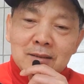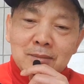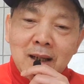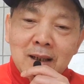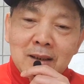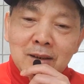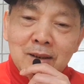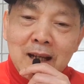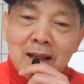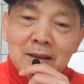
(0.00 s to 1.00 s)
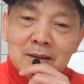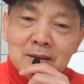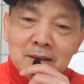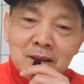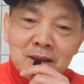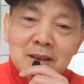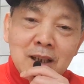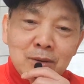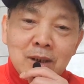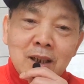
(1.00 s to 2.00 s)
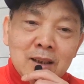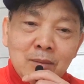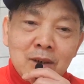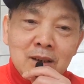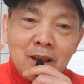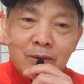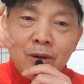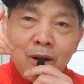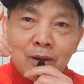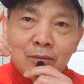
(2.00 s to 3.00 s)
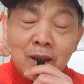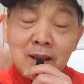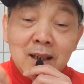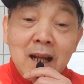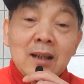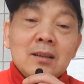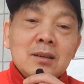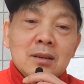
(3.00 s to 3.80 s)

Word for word: bạn ấy nói rằng người Đức kiểu gì trong ý nghĩ của họ cũng nghĩ rằng